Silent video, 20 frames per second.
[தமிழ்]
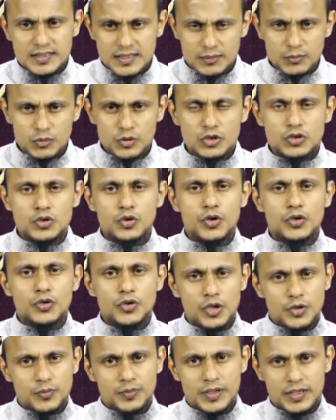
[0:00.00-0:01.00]
சமூகத்தோடு
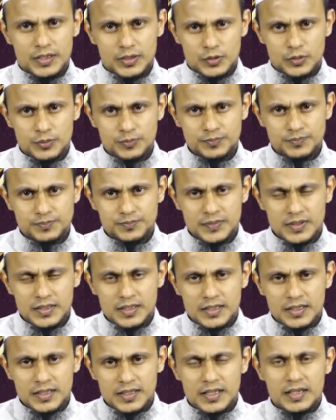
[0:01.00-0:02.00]
தொடர்பாகிறோம்
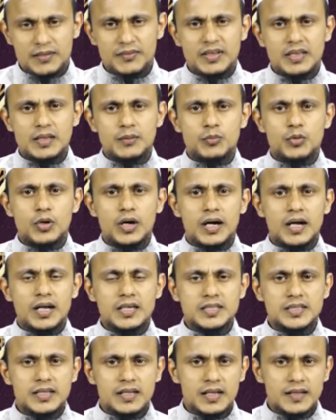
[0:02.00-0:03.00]
எனவே இந்த
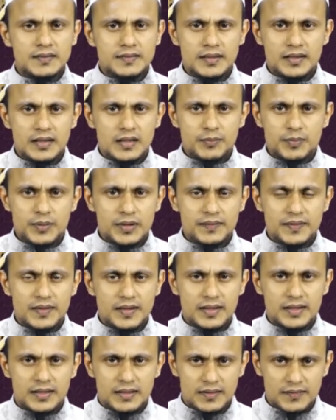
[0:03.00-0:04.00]
மாஷராத் என்ற பகுதி
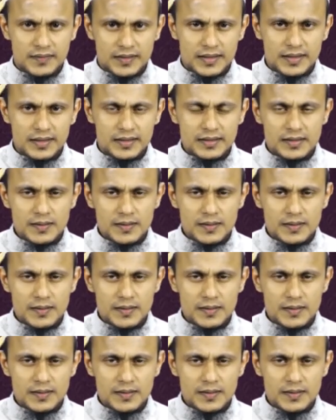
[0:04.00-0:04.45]
இருக்கிறது